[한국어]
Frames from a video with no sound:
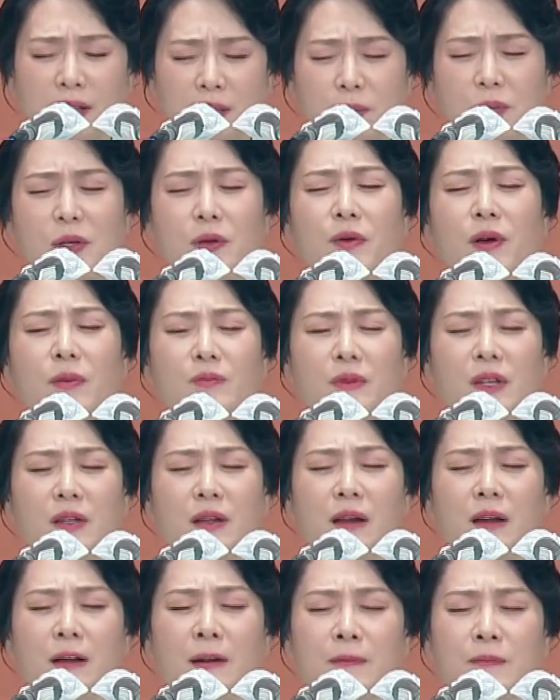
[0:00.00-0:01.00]

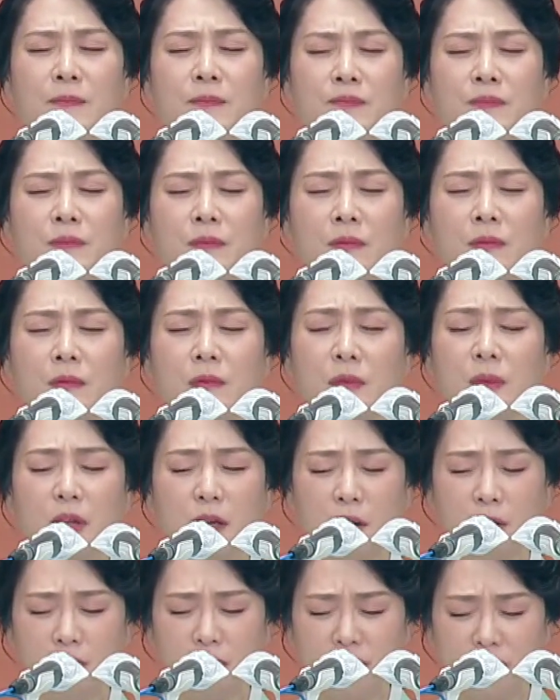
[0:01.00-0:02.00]
필요합니다.
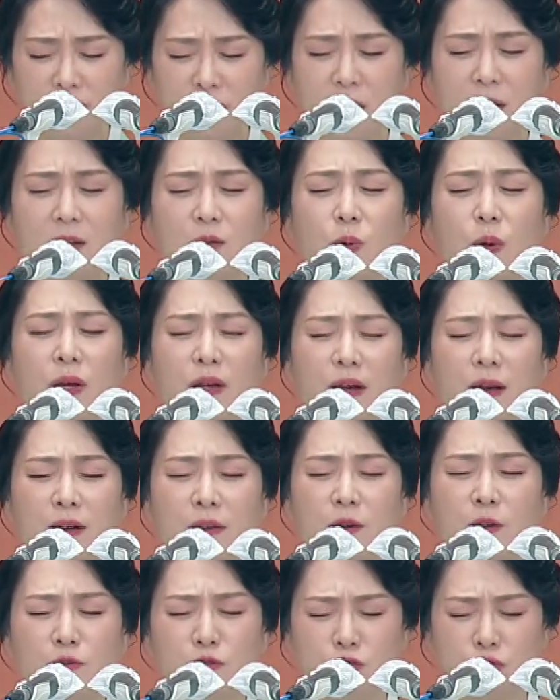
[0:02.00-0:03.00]
깨어있는 자가 되게
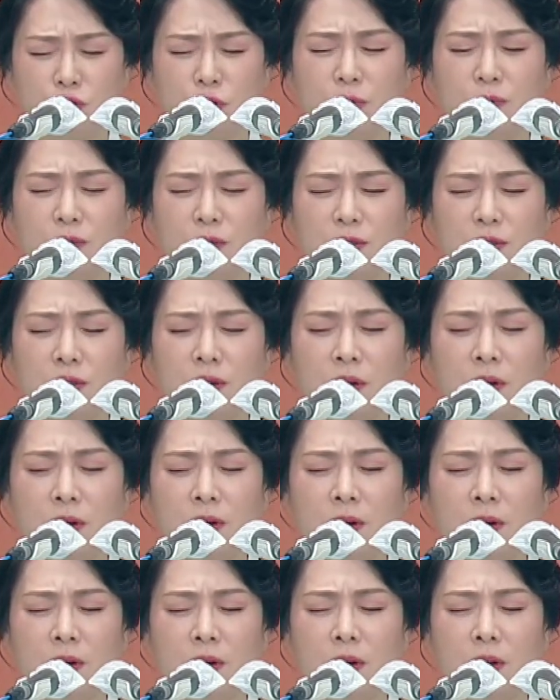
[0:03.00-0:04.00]
하여
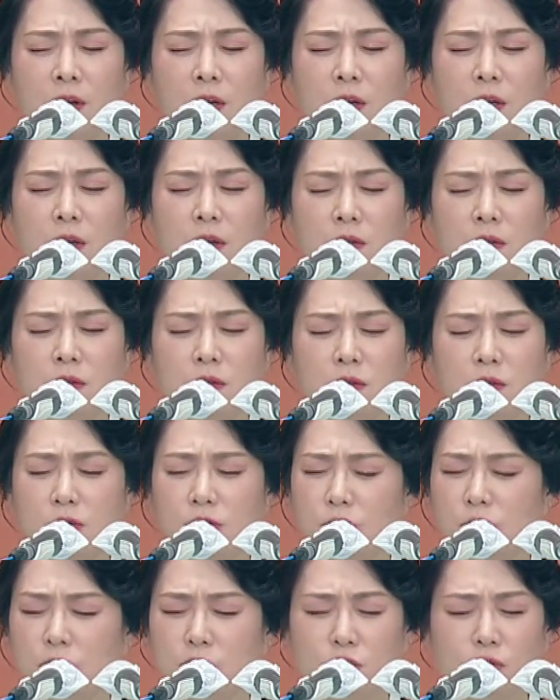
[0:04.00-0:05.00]
주옵소서.
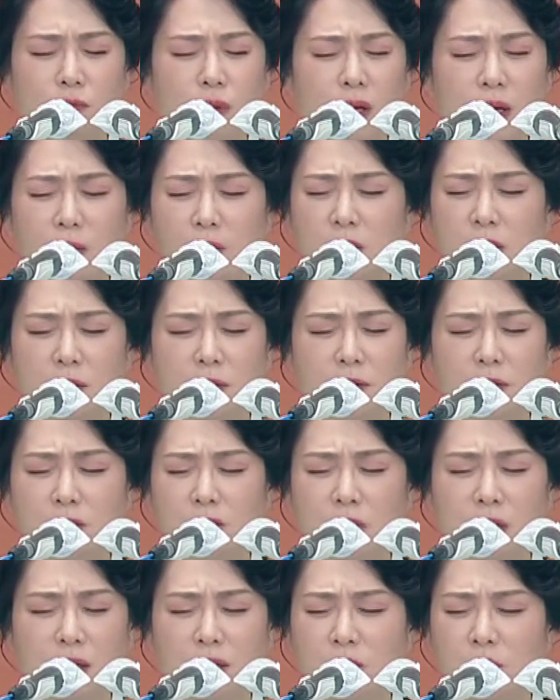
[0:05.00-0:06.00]
성령의 충만함을
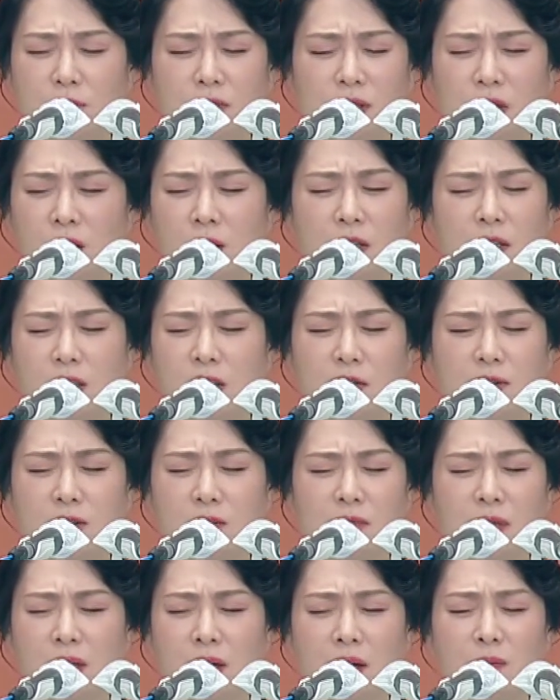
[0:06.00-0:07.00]
잃었습니까? 첫사랑을
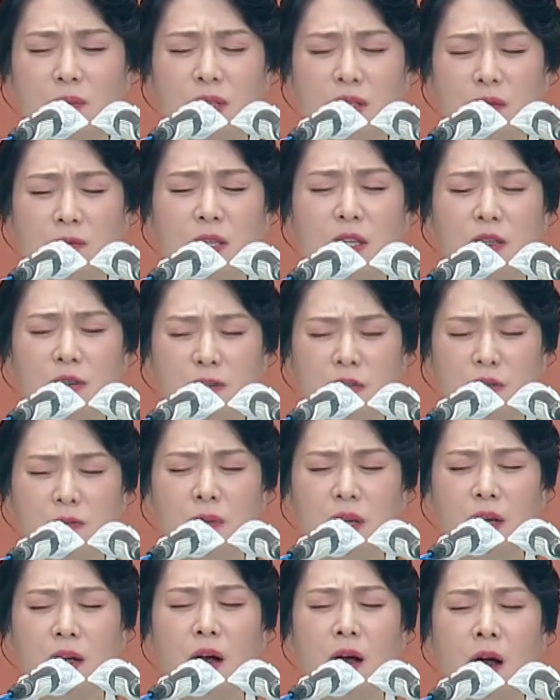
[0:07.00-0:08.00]
잃었습니까? 믿음을
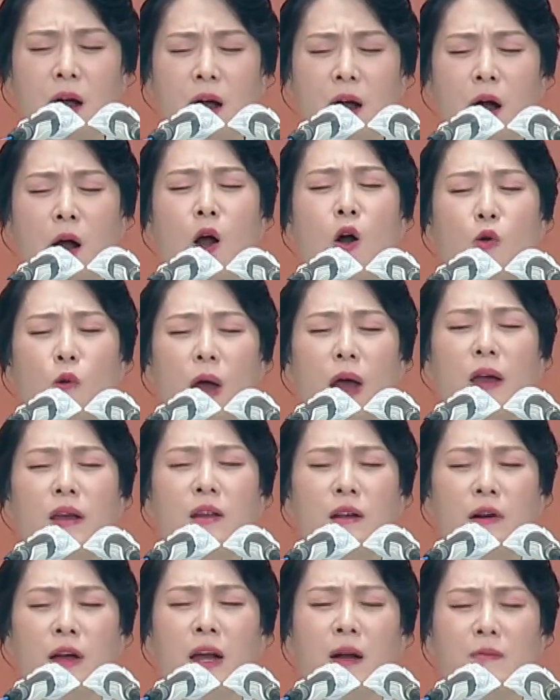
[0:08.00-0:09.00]
잃었습니까? 왜
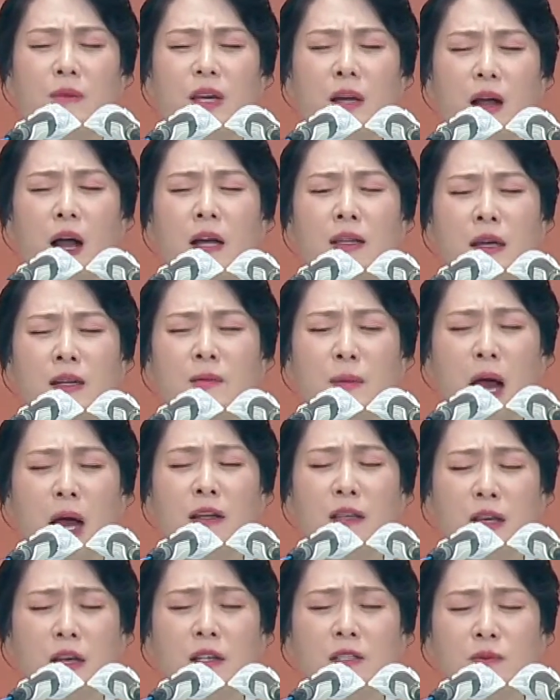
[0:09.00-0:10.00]
잃어야 합니까? 하나님이
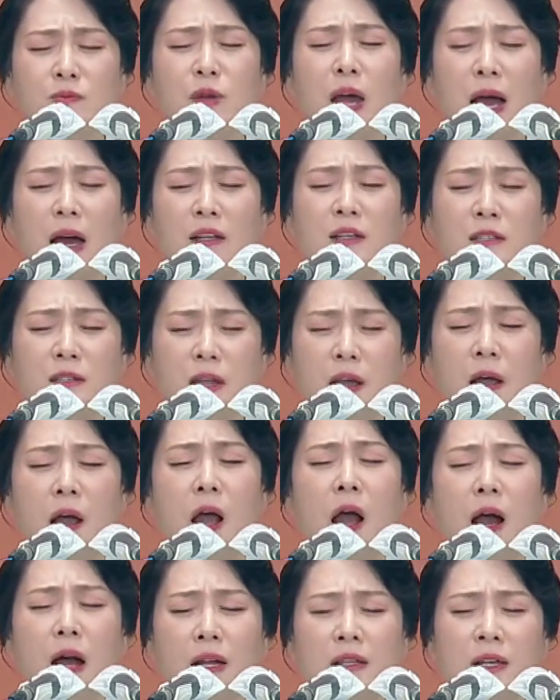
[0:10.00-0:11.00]
아니 계시면 아닌데
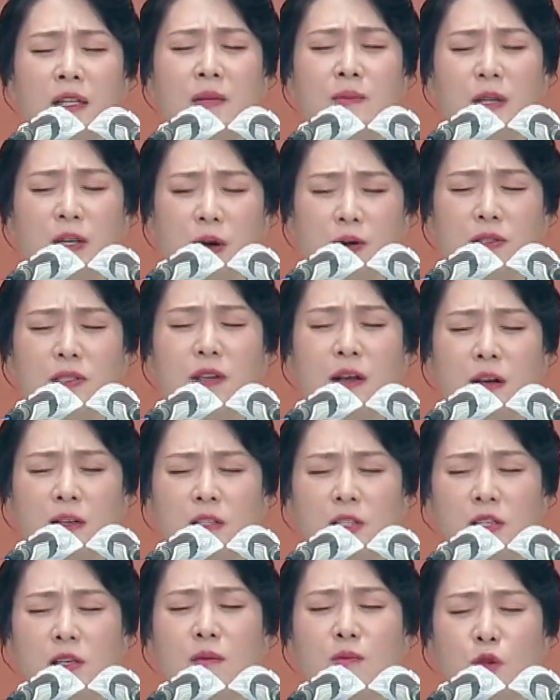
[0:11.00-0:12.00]
하나님의 역사가
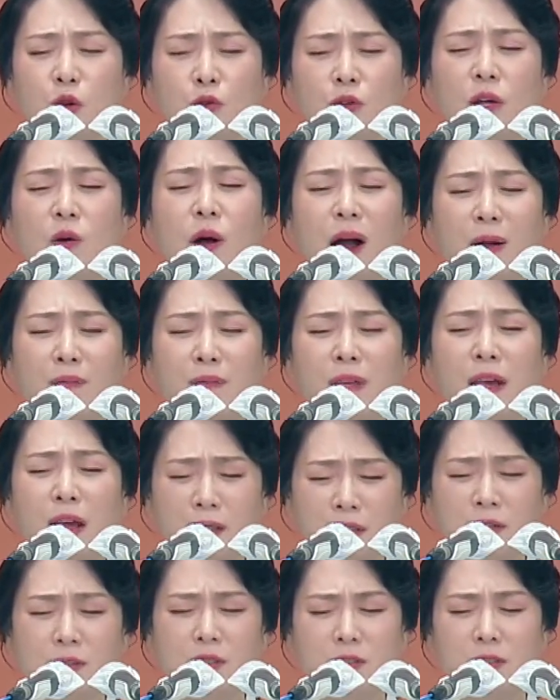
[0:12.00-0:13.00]
지금도 우리와 함께
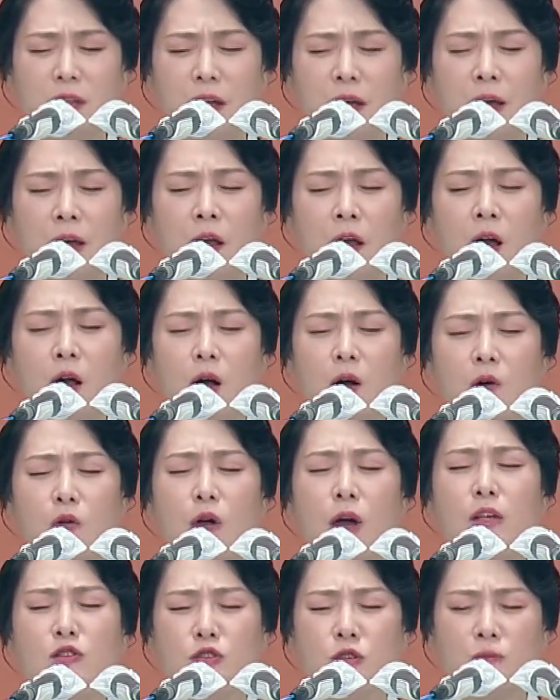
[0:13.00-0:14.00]
하시는데
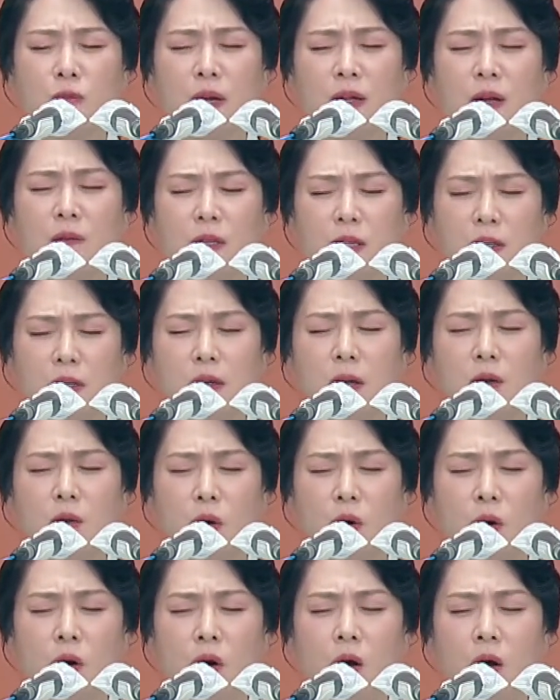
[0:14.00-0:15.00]
왜 충만함을 잃겠고